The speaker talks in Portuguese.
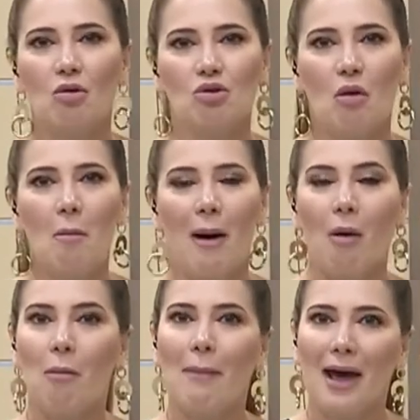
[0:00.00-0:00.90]
O João
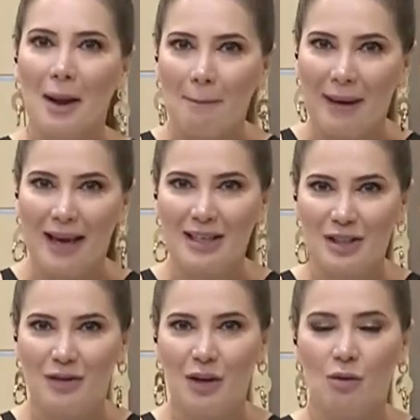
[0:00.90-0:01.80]
Paulo,
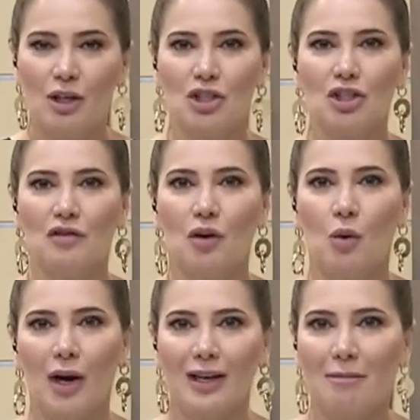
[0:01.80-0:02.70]
parabéns, viu? A gente
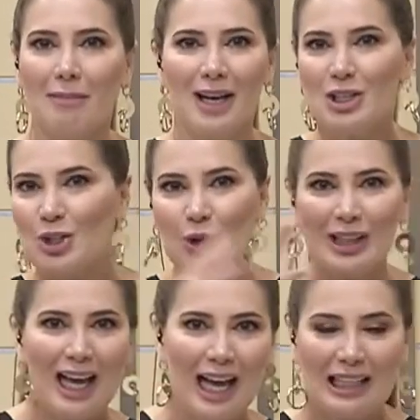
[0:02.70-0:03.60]
ficou aí
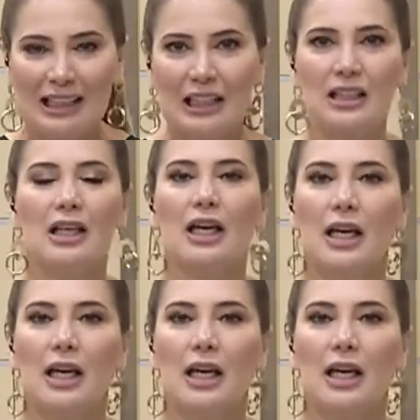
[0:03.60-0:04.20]
impressionada.